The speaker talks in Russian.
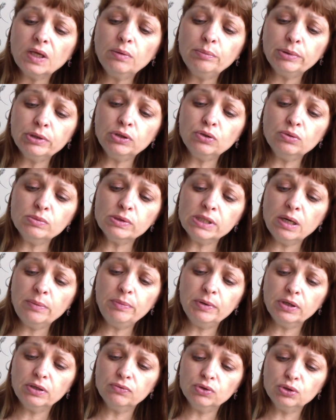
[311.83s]
Потом
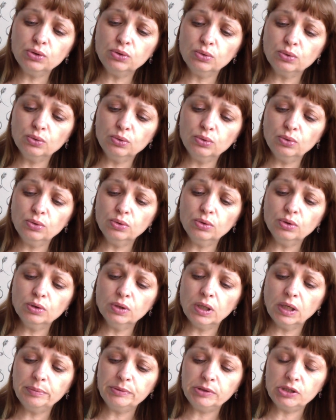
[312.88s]
запах вот у
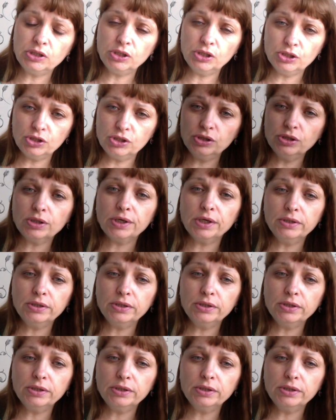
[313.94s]
аптечных,